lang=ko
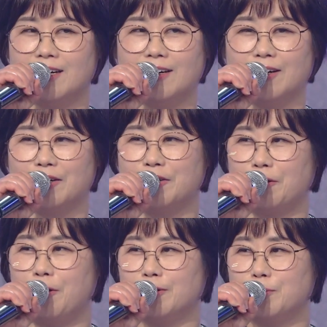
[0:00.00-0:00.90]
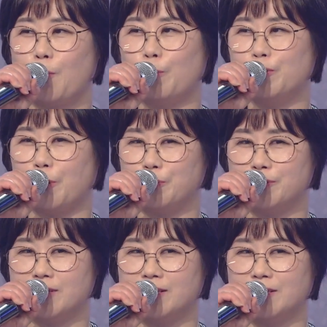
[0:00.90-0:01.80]
아, 그런 고민
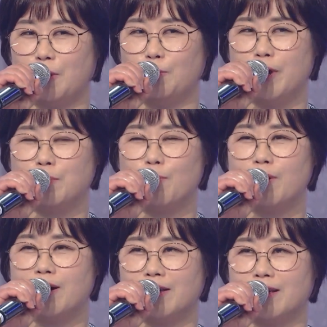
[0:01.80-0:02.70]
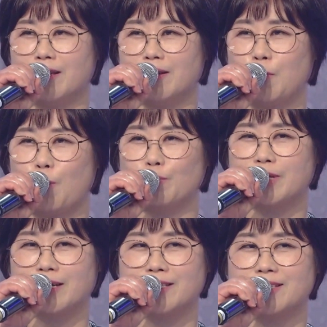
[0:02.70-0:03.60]
없이 너무 행복하게
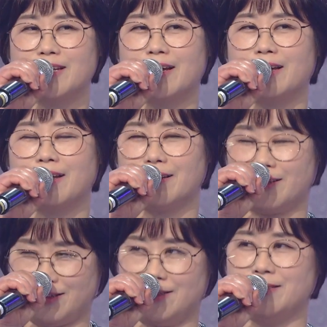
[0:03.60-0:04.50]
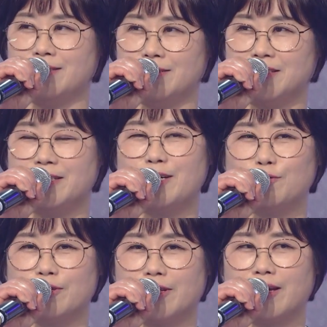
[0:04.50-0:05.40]
고부사를 지내 어, 지낼
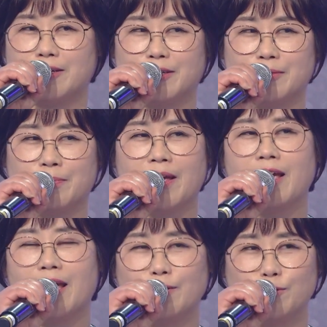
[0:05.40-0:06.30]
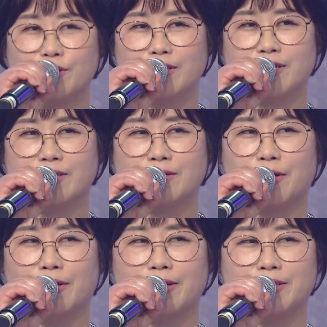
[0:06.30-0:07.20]
수 있게끔 네. 해주신
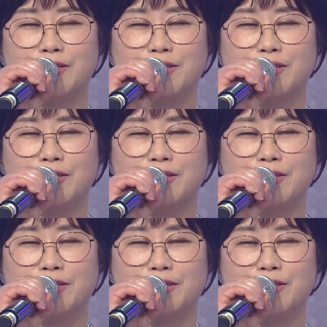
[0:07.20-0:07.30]
저희